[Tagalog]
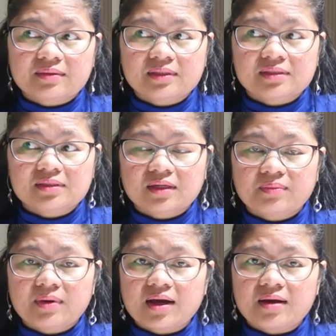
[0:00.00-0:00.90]
sa message
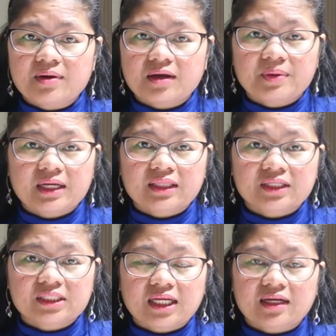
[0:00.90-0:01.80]
ng iba,
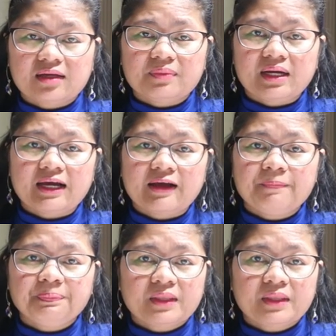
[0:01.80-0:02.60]
makipag-entertain ng iba.